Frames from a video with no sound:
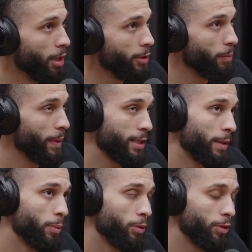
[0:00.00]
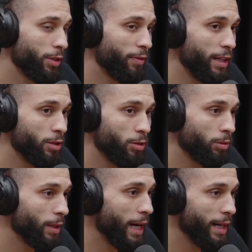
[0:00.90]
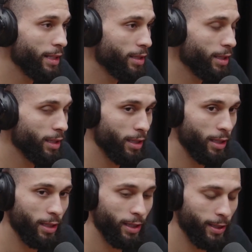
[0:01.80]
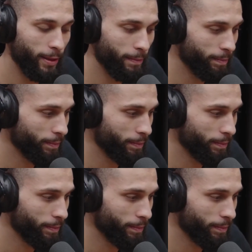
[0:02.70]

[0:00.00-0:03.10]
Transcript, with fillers: Que eu passei por diversos lugares e.